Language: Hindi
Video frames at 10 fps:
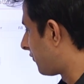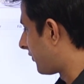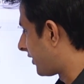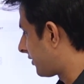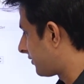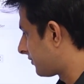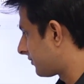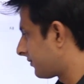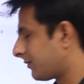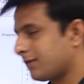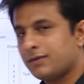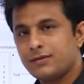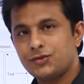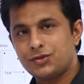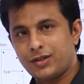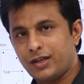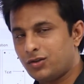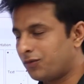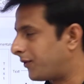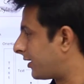टू फिट
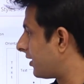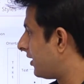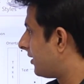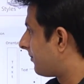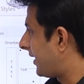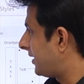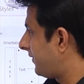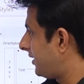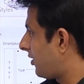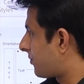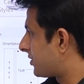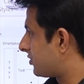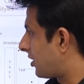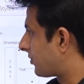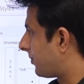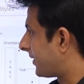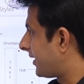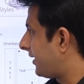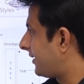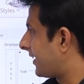श्रिंक टू फिट बाई द वे ये ऑप्शन तो आपको
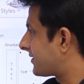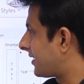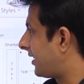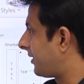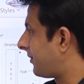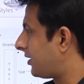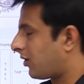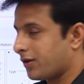पता है टेक्स्ट अलाइनमेंट